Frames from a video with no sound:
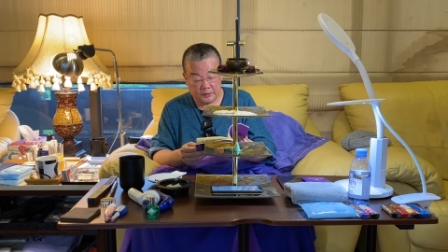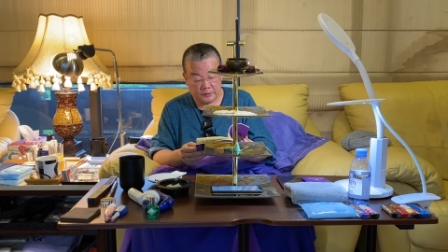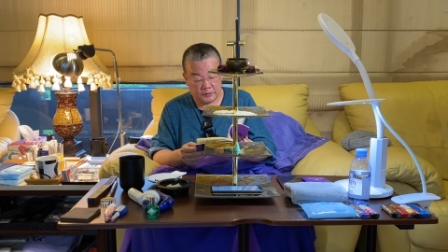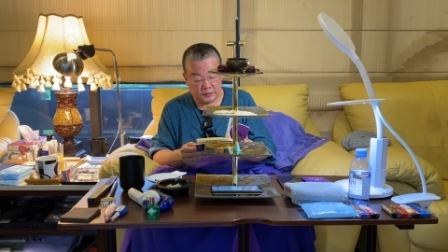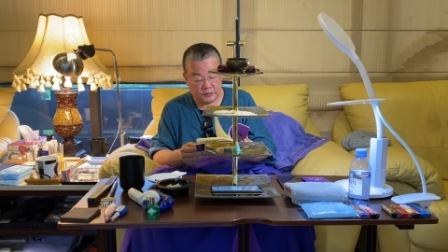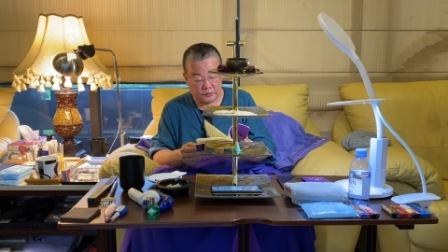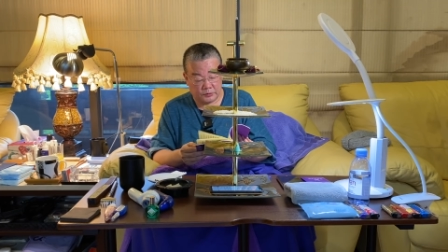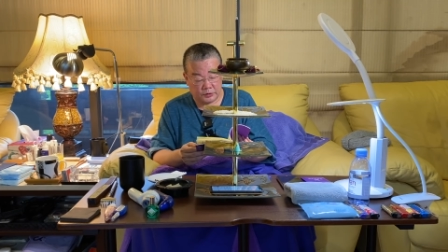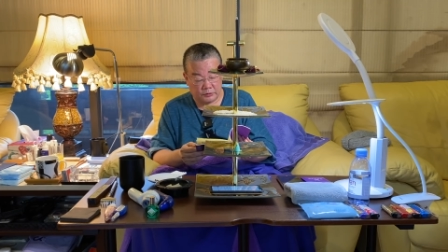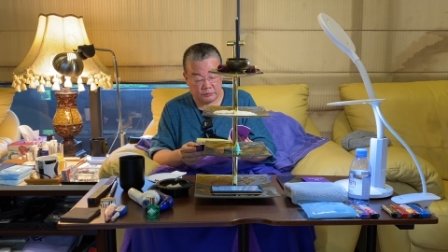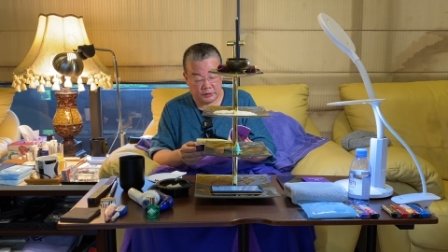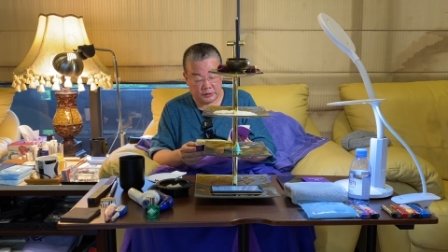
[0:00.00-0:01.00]
呃，有
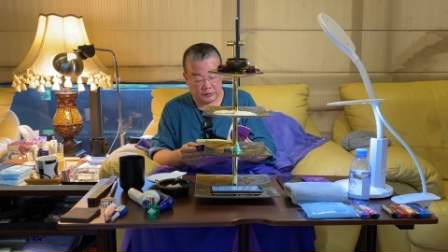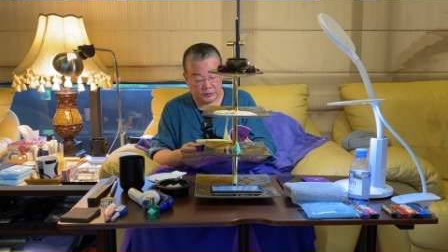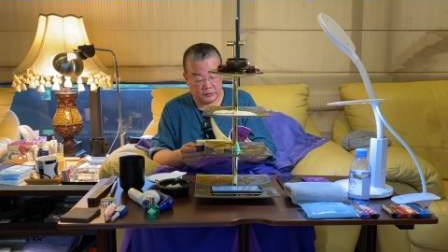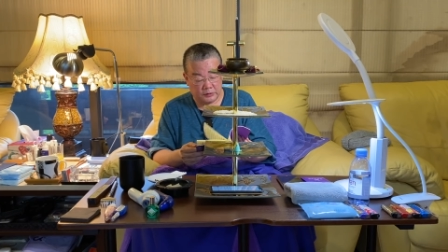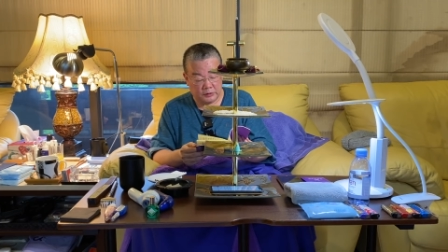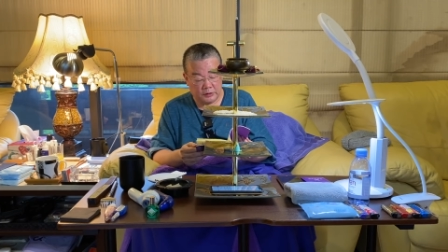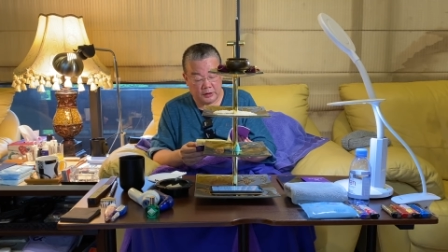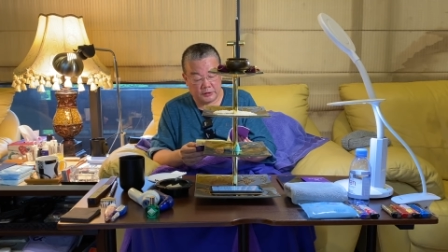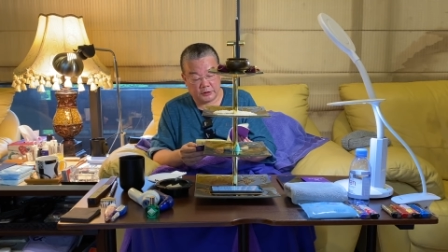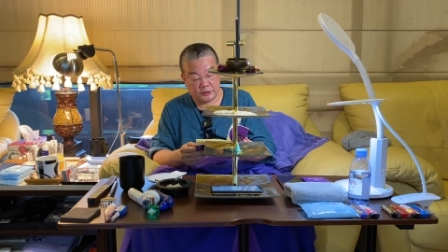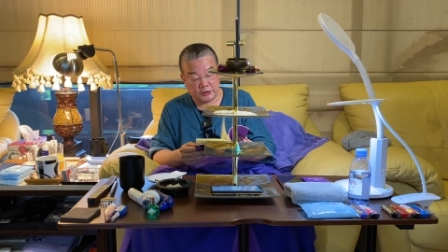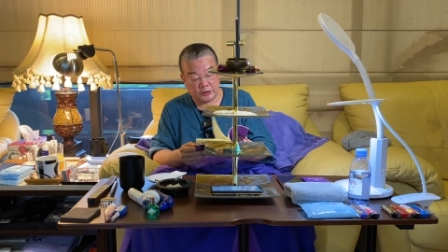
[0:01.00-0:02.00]
机会了，
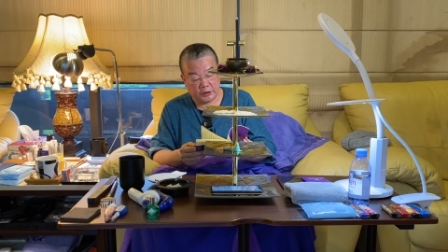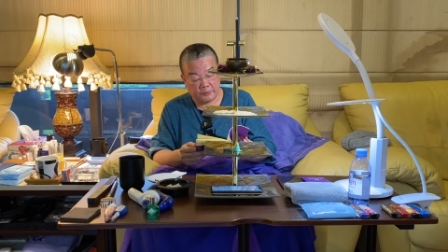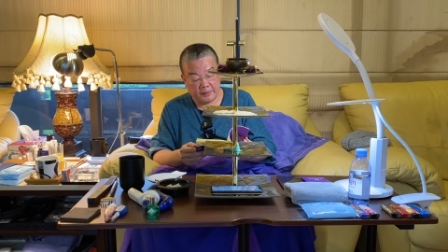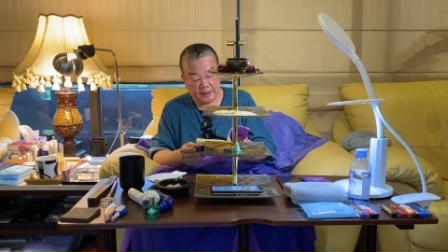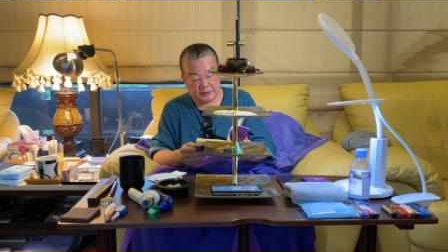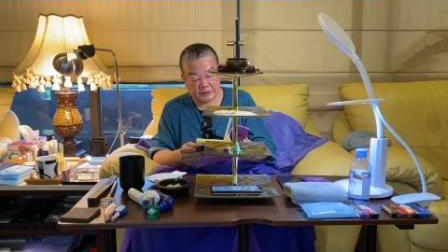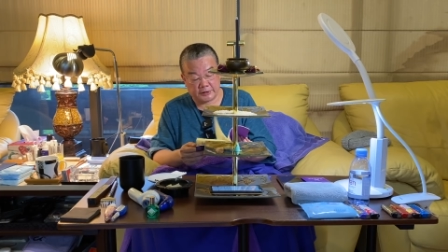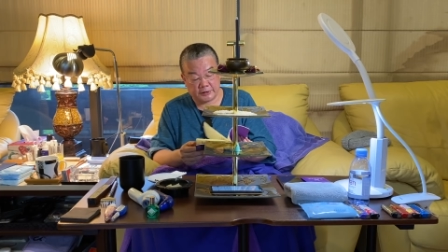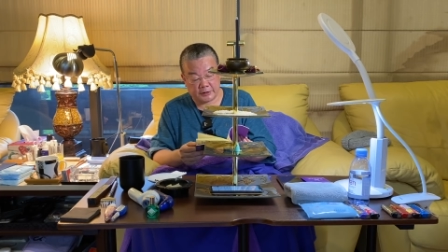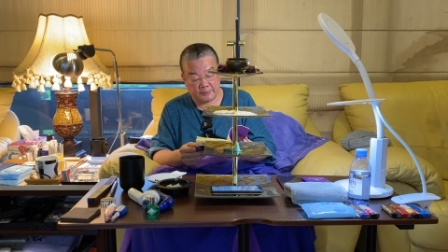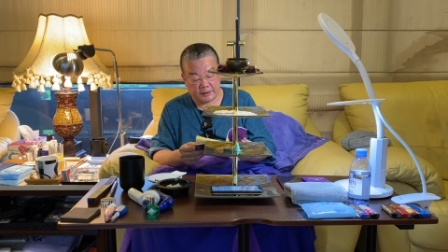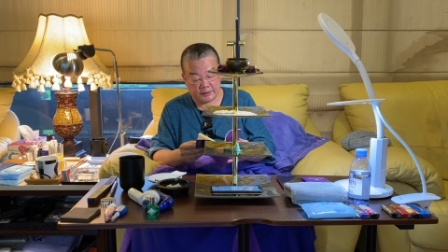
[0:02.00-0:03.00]
这是礼拜四
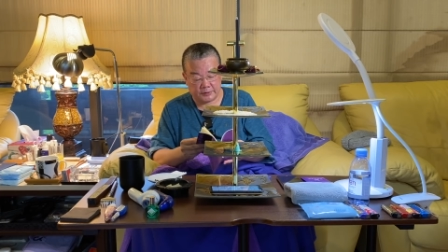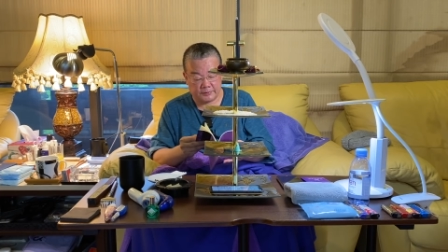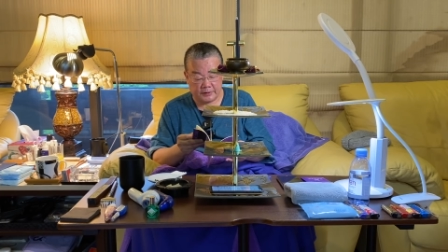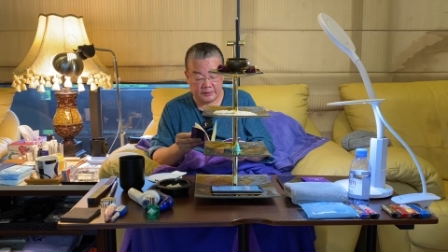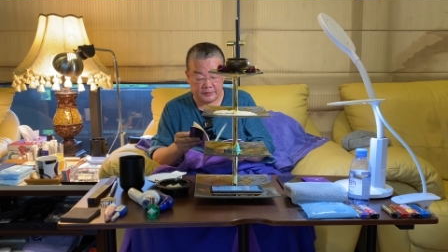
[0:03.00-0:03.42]
的嘛，是不是？